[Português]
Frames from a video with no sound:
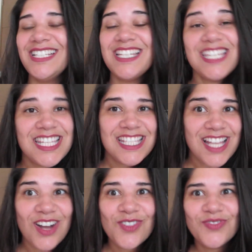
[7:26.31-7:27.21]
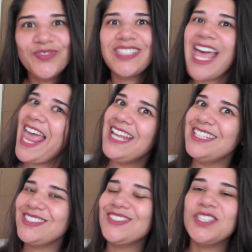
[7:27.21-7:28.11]
Então é
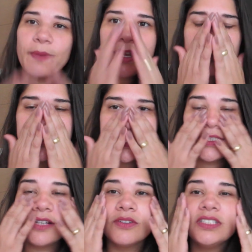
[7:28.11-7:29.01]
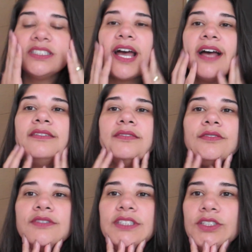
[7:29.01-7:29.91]
isso. Espero que vocês tenham gostado
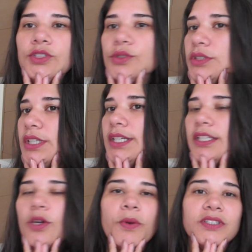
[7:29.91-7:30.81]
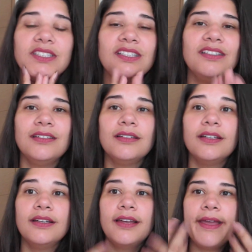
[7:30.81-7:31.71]
do vídeo, que eu possa ter
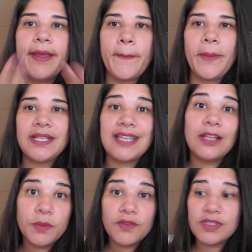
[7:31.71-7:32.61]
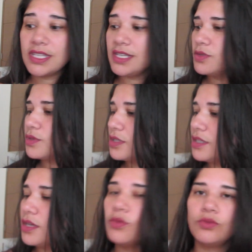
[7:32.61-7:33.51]
é, passado para vocês o
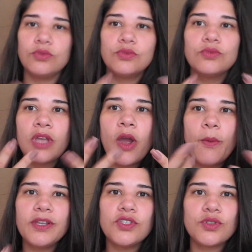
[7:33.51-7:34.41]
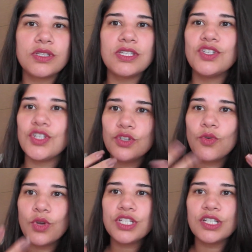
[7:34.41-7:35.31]
que eu realmente estou sentindo e
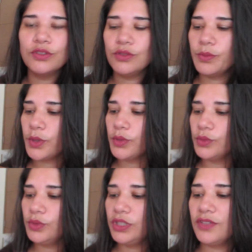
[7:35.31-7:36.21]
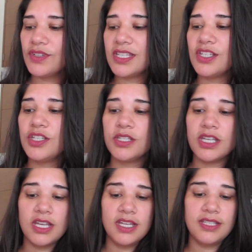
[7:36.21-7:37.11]
gostando do produto e que vocês,
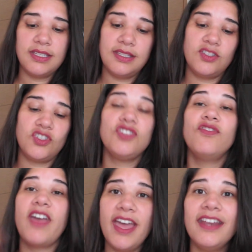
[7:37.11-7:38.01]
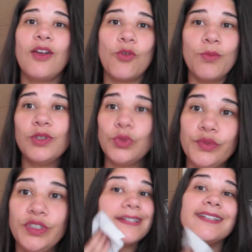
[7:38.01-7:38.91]
se tiverem alguma
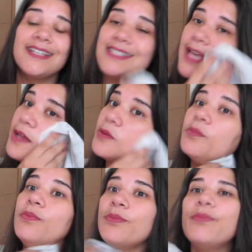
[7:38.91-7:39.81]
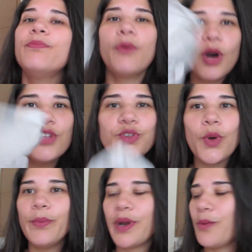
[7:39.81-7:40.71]
dúvida, é sério, pode
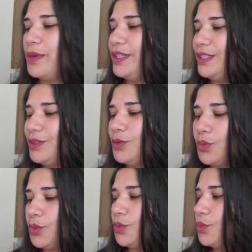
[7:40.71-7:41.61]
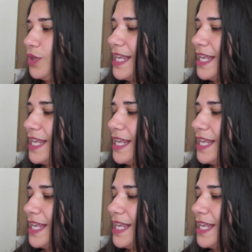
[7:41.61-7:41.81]
comprar o paninho, o, o